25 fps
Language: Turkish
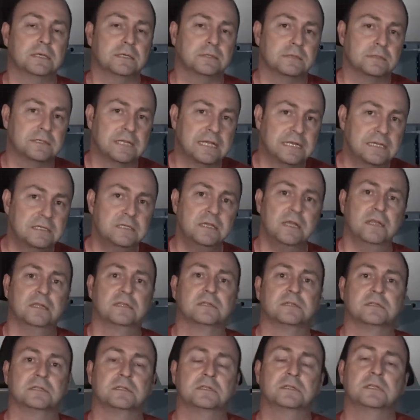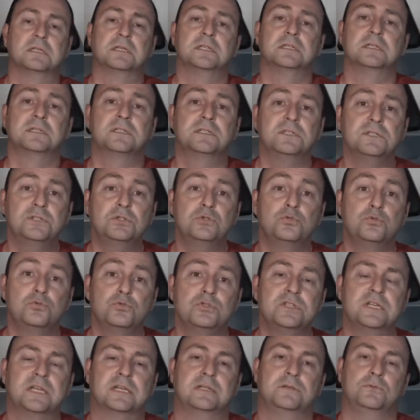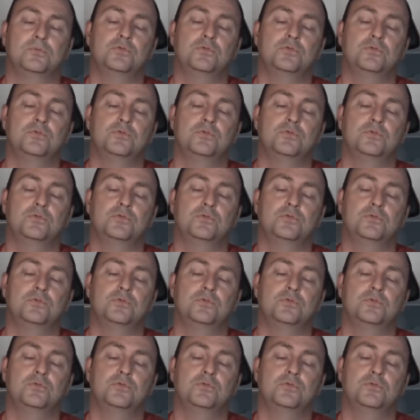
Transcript: denizaltının dış yüce,